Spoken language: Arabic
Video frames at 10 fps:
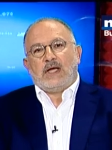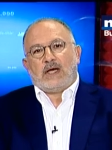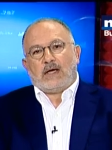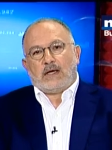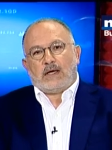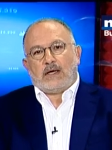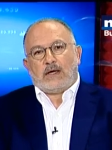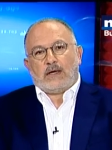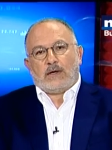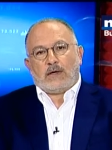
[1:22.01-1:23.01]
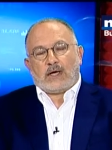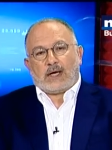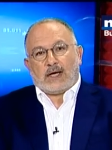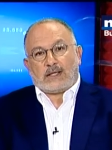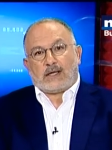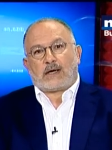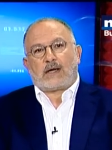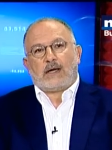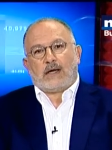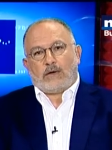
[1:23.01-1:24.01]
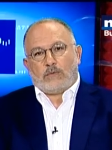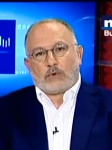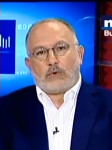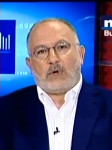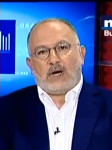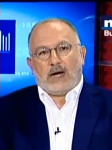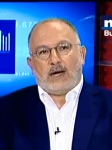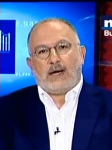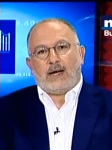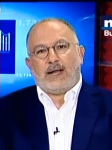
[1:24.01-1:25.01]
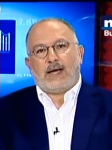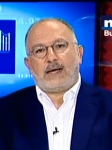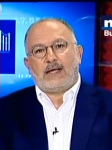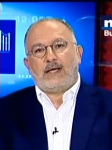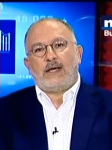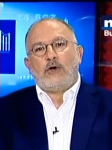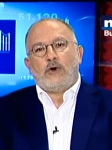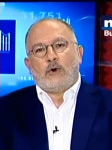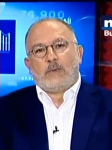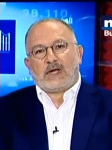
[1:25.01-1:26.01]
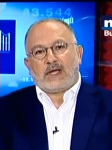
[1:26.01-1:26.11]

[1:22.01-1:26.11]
آه، آه، خطر وقوع الحرايق ومن